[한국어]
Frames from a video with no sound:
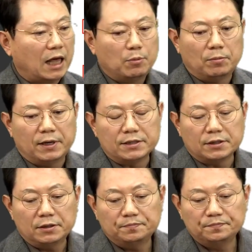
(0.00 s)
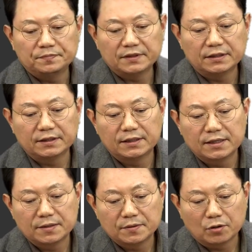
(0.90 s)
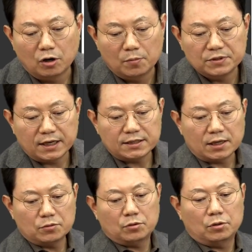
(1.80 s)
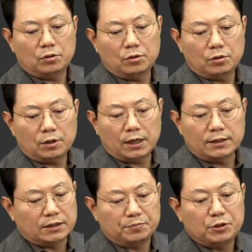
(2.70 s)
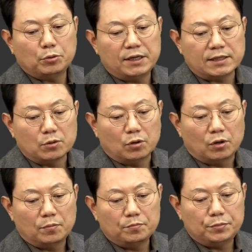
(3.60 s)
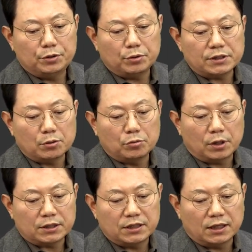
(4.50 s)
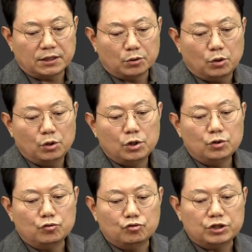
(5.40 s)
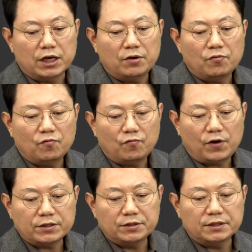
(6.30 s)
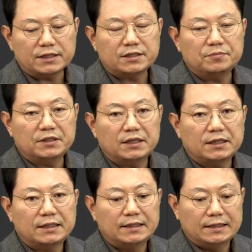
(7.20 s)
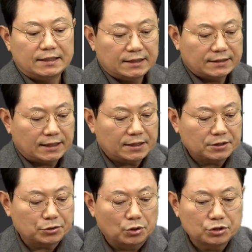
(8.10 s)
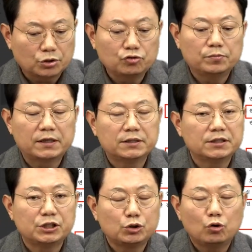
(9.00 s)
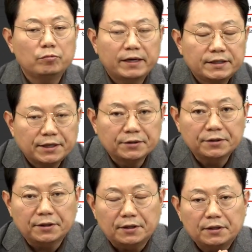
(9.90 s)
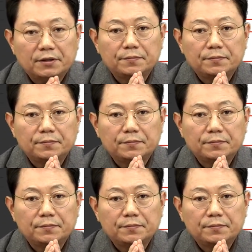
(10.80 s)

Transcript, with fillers: 대법원에서 검사의 상고, 아니, 아니, 피고인의 상고, 피고의 상고가 기각되고 유죄 확정됐습니다. 따라서 정지선 위반은 신호위반이에요.